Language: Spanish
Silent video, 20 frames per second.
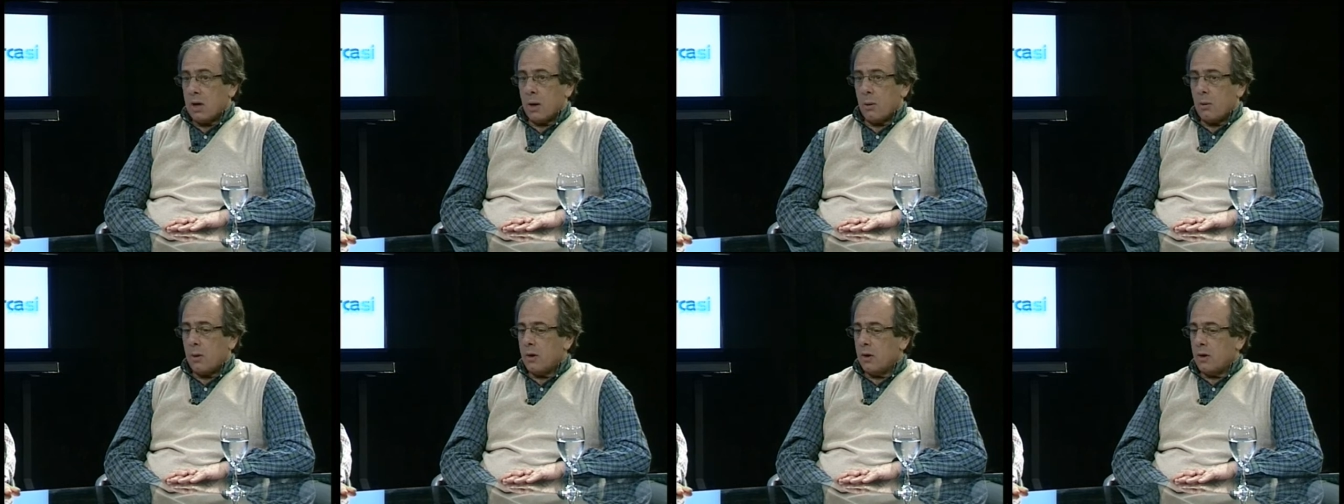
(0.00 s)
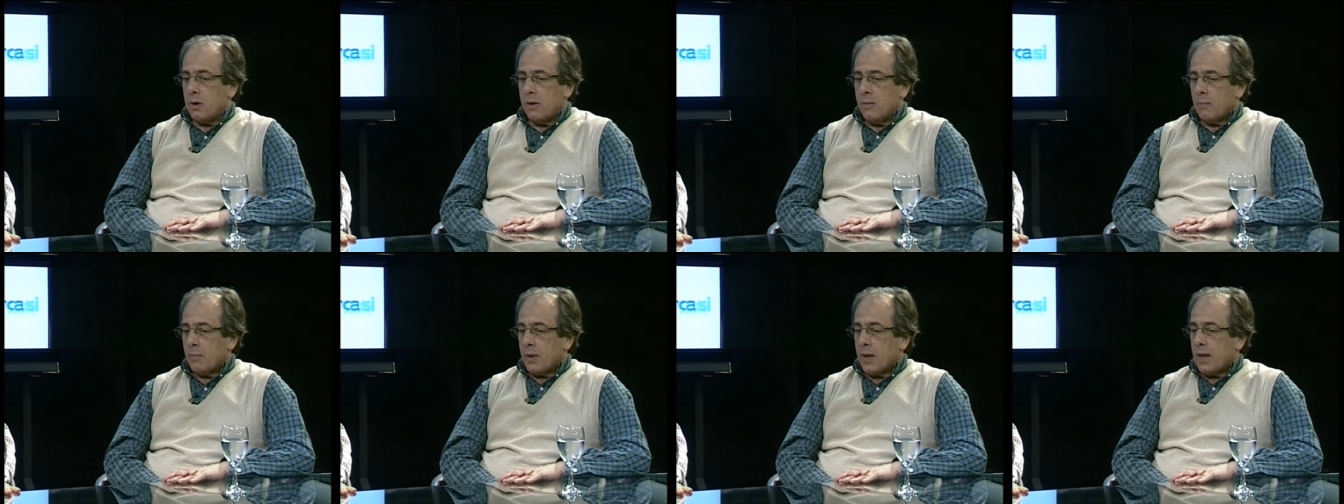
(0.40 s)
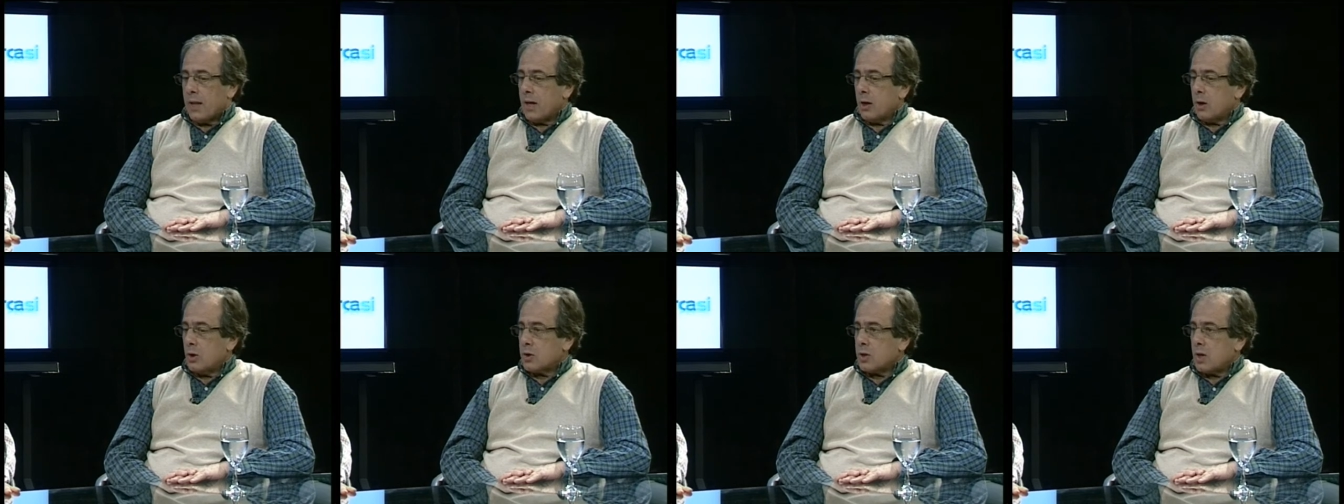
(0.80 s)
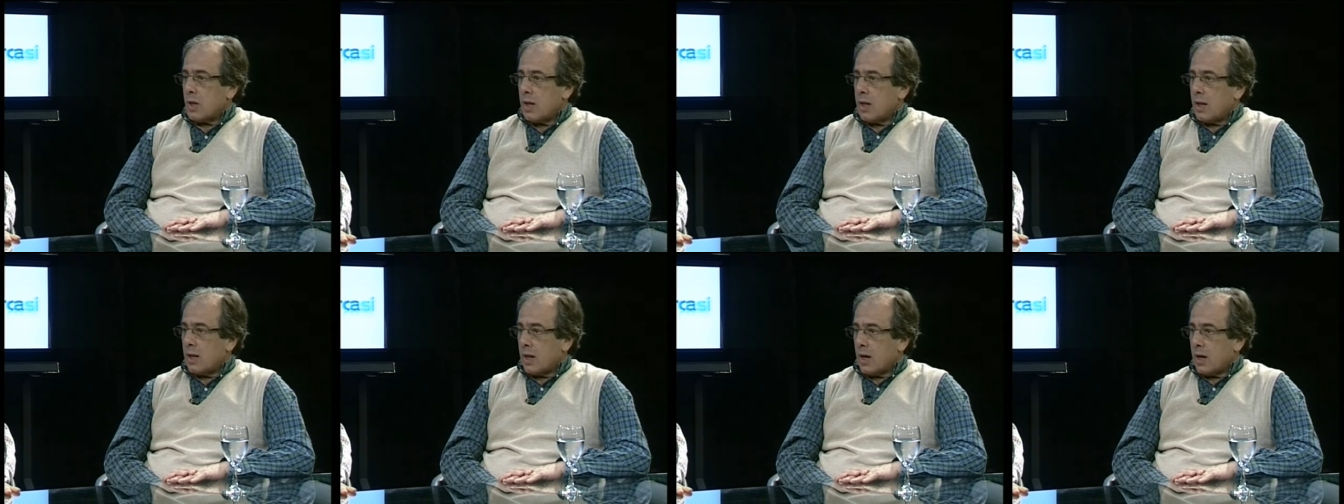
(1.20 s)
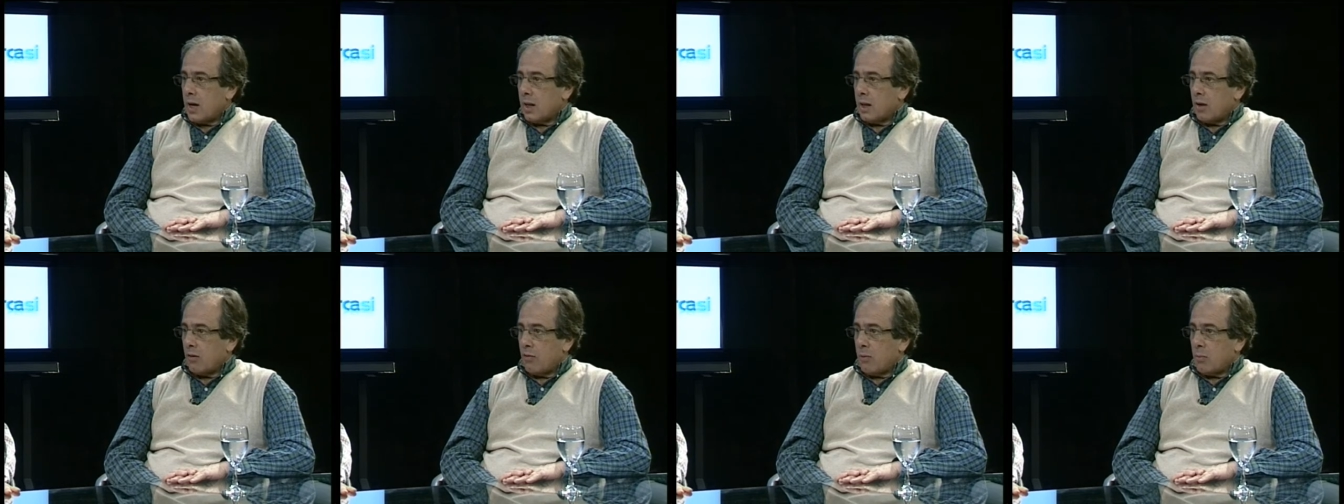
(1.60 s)
que bueno, esta cosa de
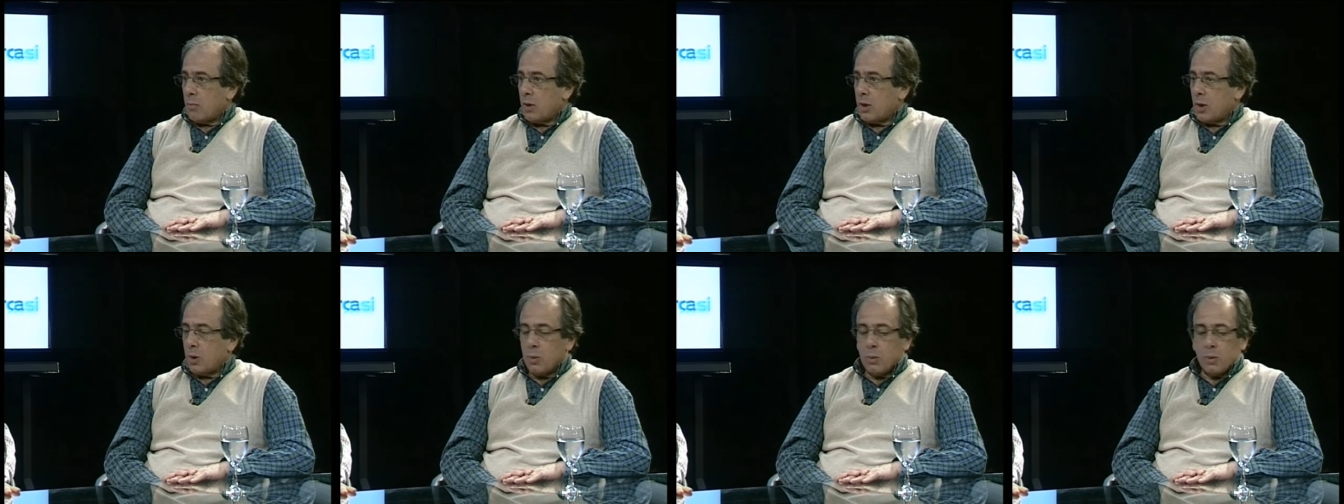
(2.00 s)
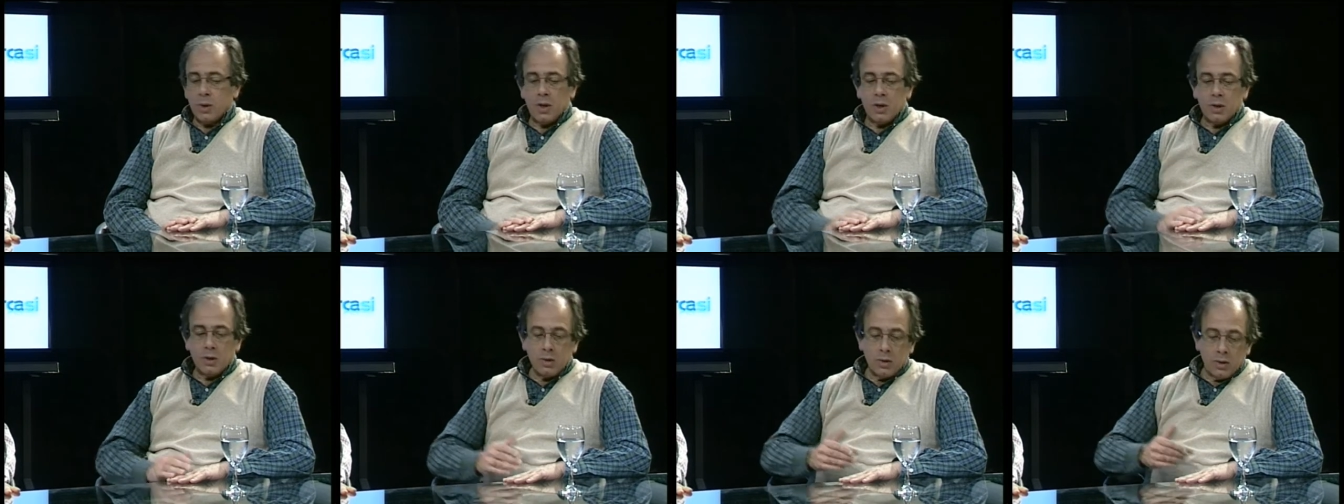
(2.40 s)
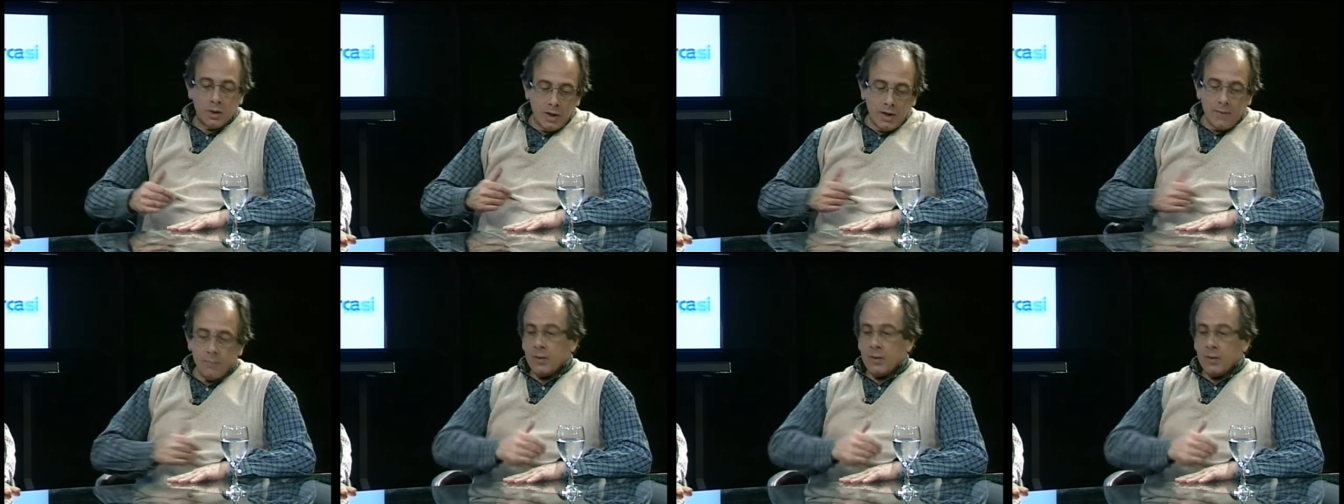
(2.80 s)
Internet que fuimos descubriendo